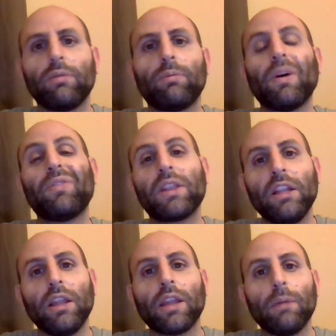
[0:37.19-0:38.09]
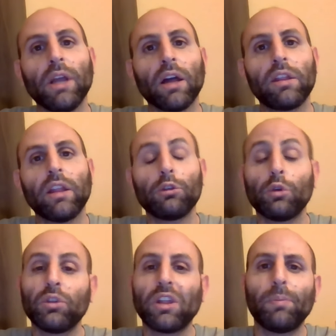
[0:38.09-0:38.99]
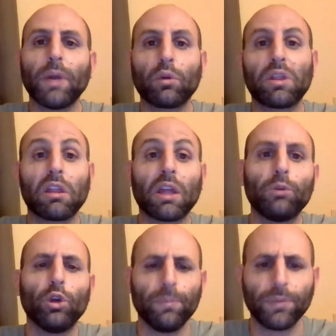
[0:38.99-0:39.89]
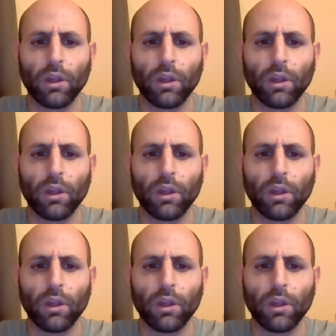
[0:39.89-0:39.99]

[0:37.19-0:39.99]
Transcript: Pas facile d'établir un scénario. On espère que ça sera mieux